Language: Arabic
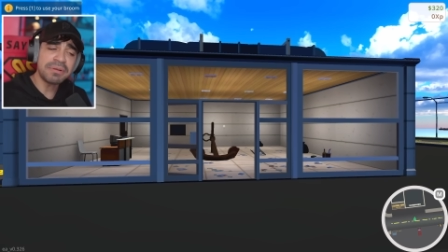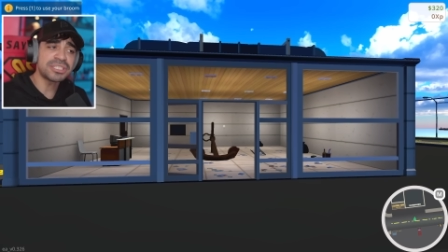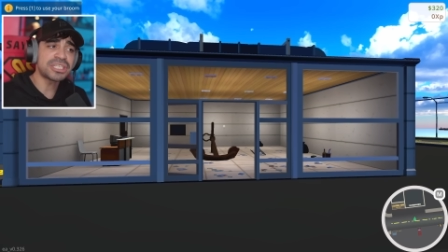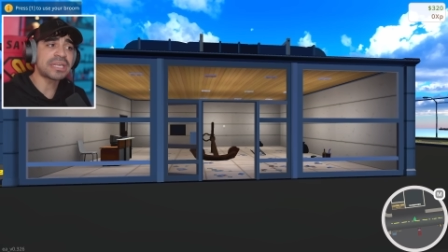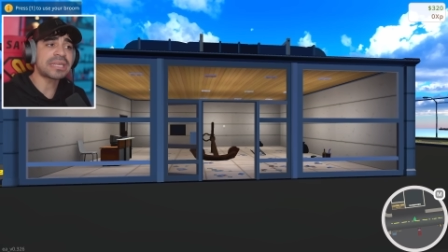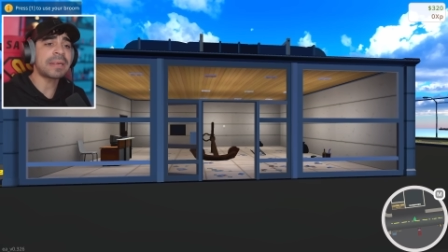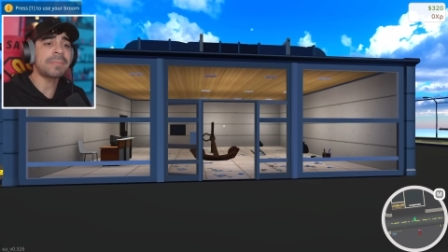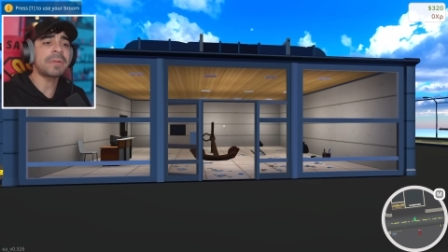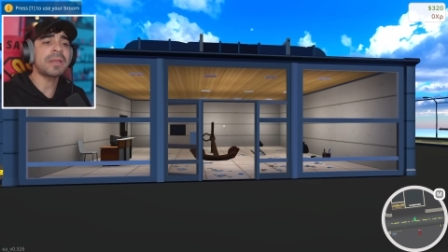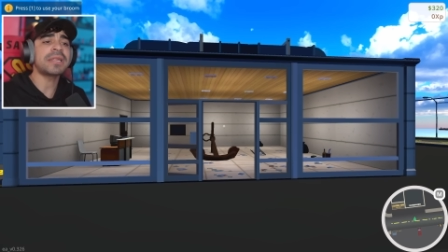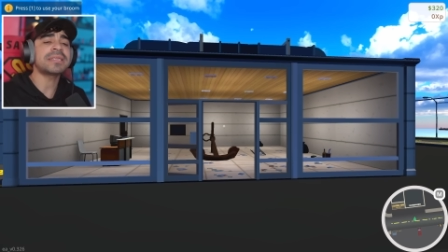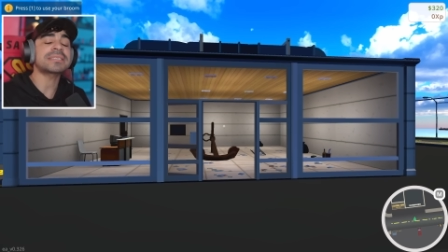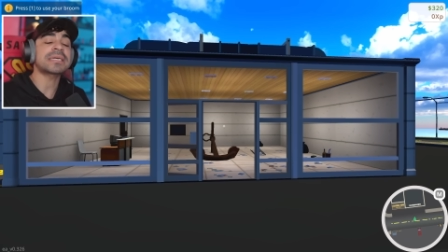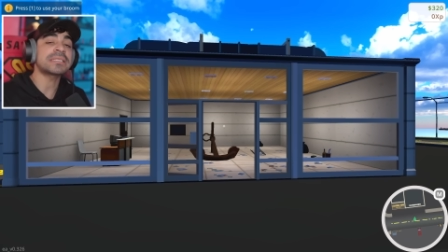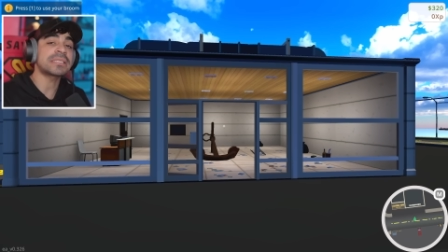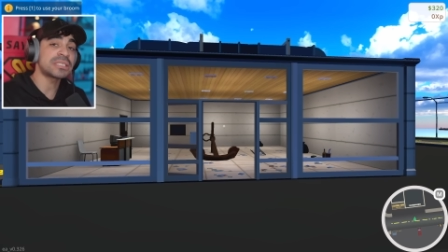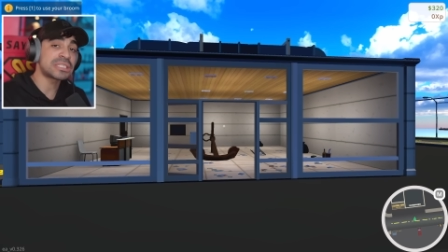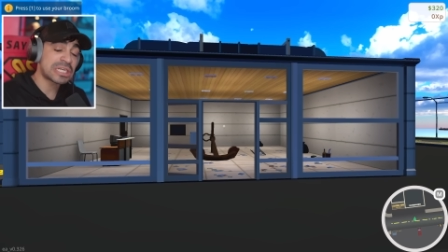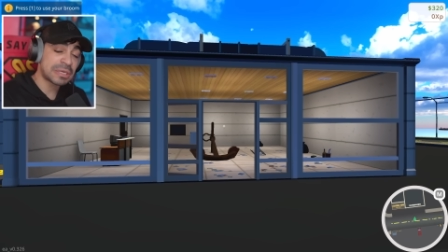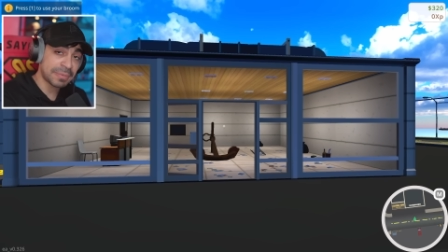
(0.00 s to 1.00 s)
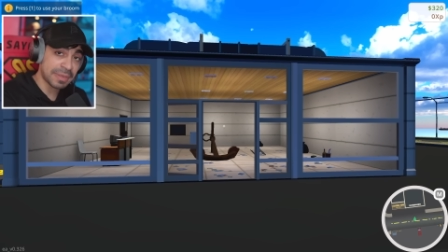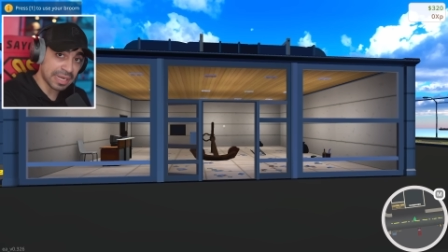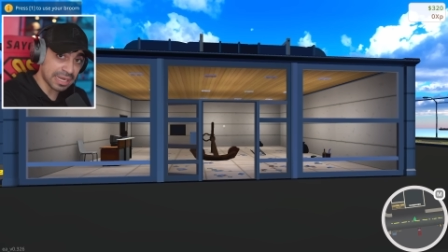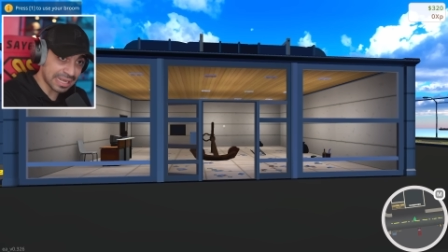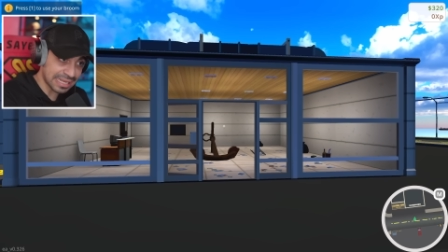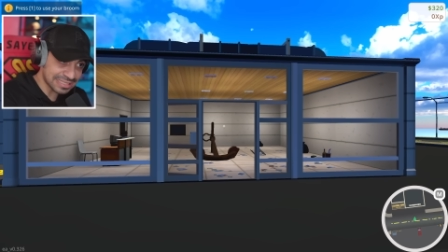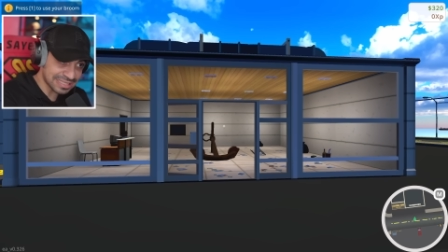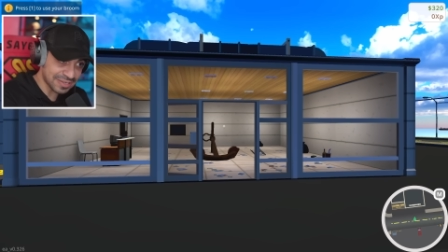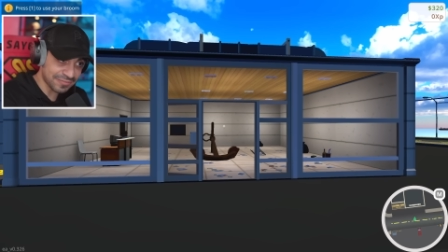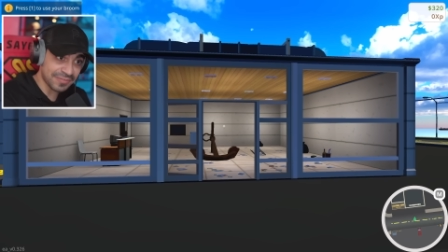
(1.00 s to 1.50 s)
اللعبة جربنا النسخة التجريبية
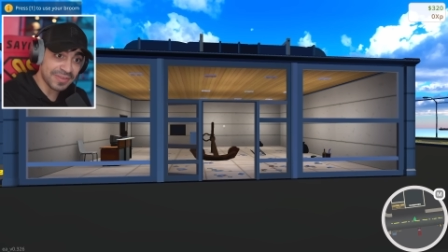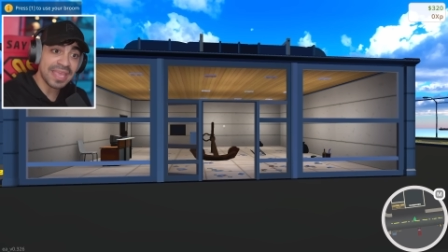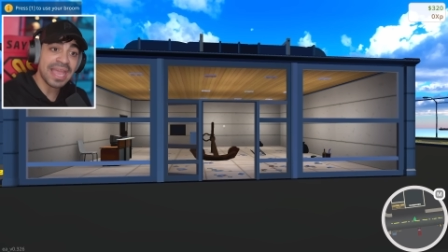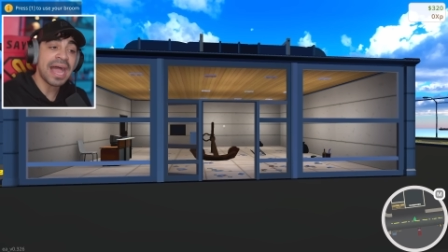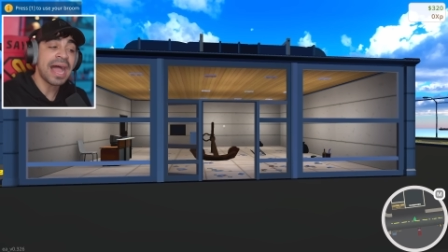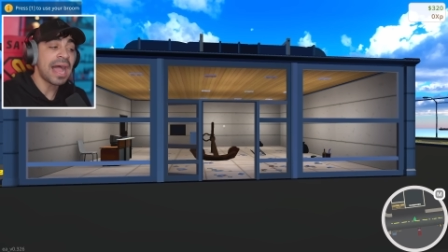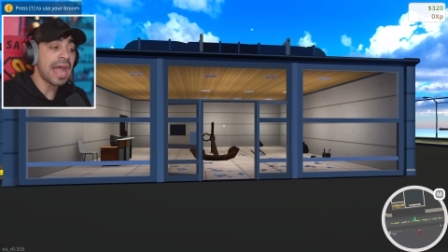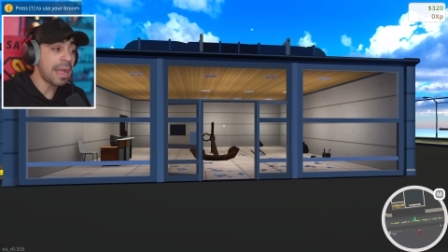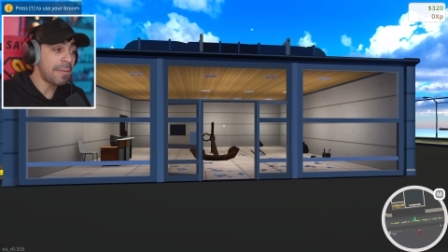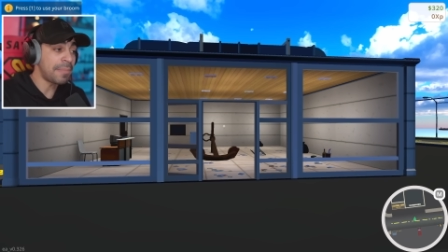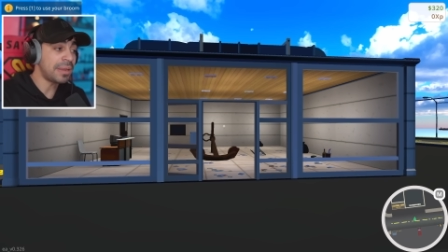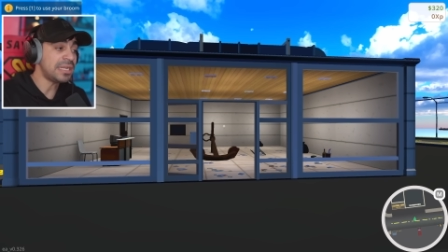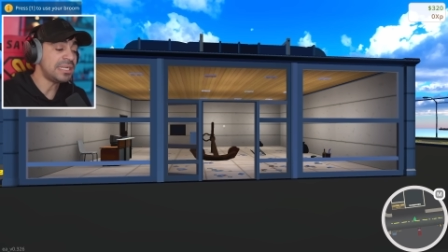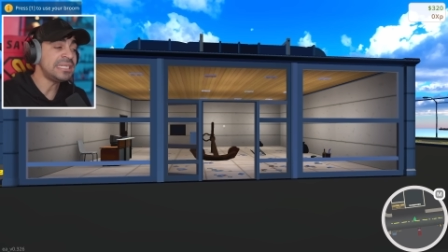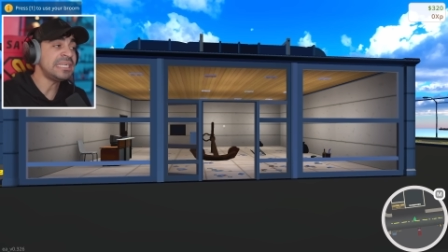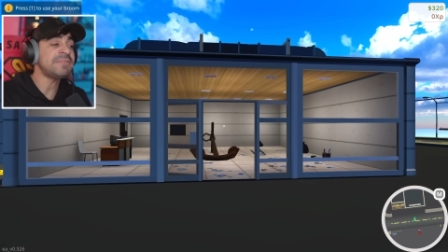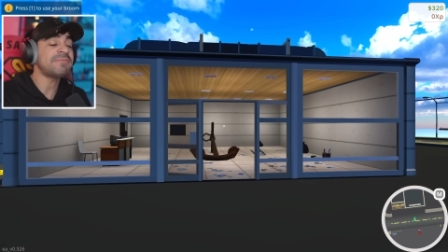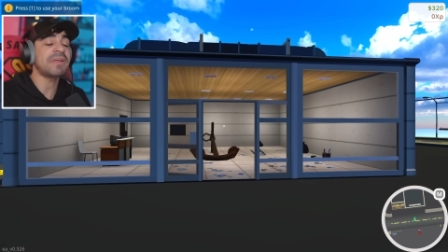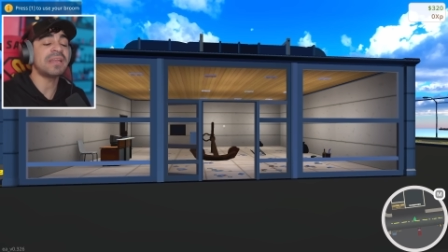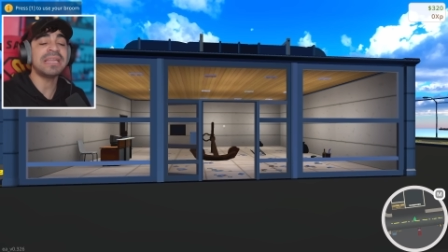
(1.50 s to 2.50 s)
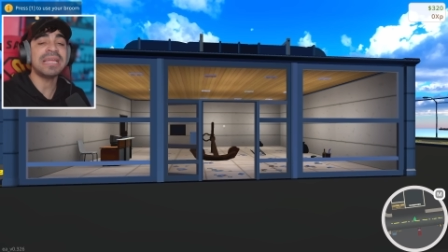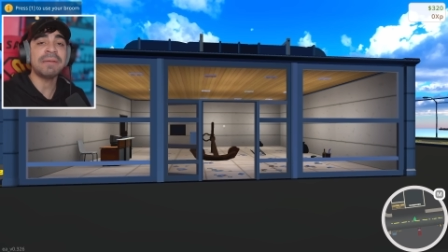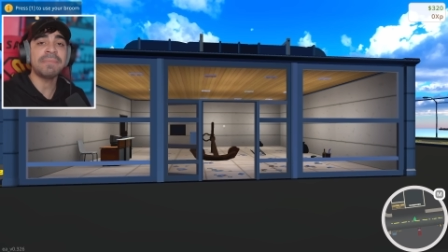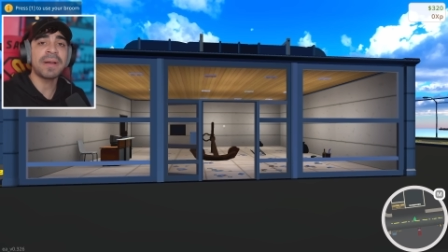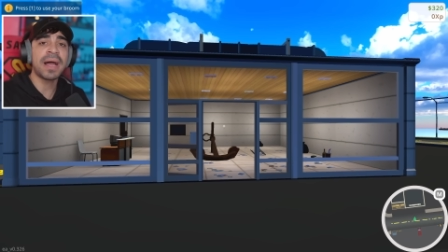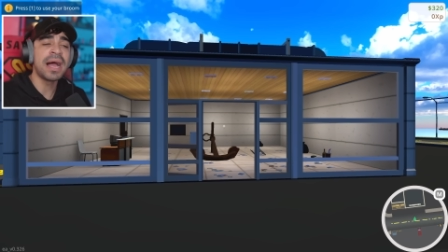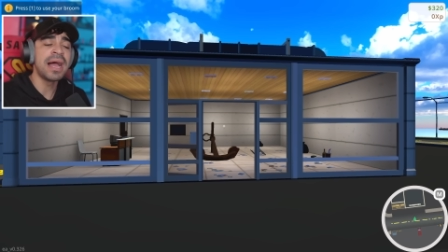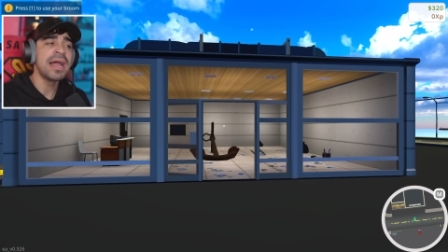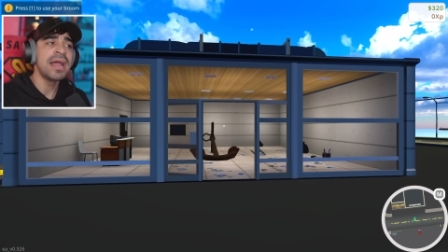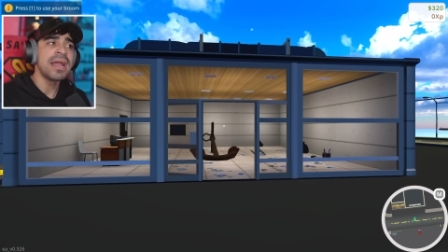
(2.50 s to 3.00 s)
الخاصة فيها أما الحين
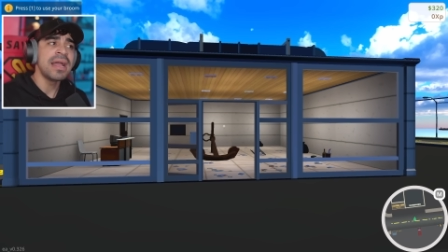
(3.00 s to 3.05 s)
فاللعبة